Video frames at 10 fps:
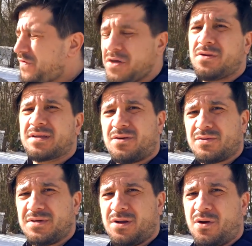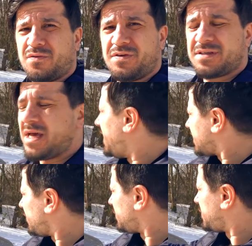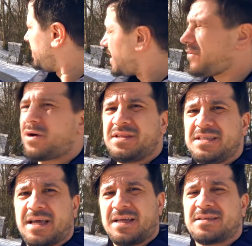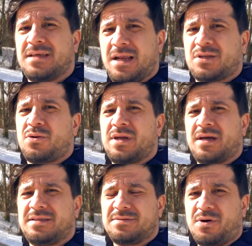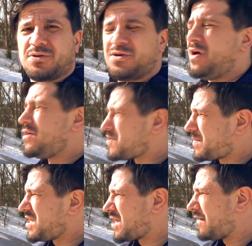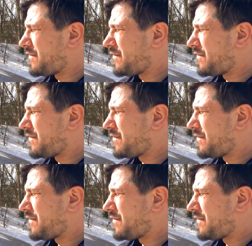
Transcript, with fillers: 400.000 gelaufen ist. Was funktioniert noch an dieser ganzen Elektronik an diesem Auto? Sprich